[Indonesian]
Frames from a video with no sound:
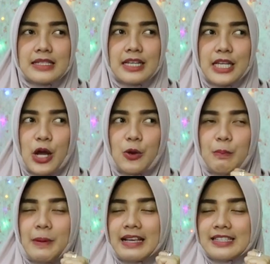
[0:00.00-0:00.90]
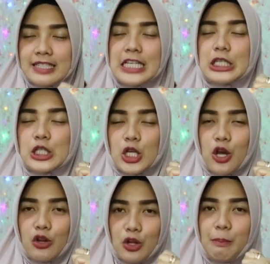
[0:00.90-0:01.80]
Jadi aku pasti
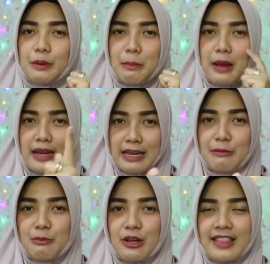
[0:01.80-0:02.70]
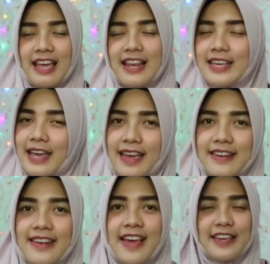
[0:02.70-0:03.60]
insya Allah permanen buat
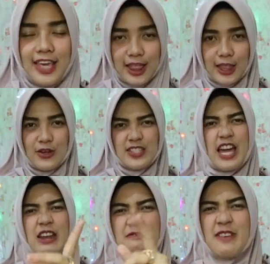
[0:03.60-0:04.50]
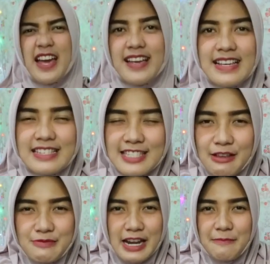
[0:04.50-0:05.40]
kalian. Nah gitu, jangan lupa
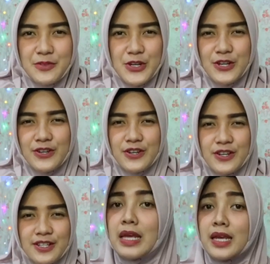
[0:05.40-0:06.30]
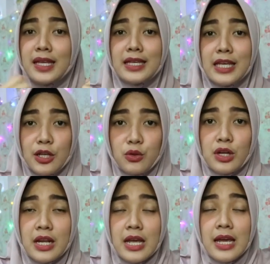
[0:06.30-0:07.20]
subscribe dulu, ya lur.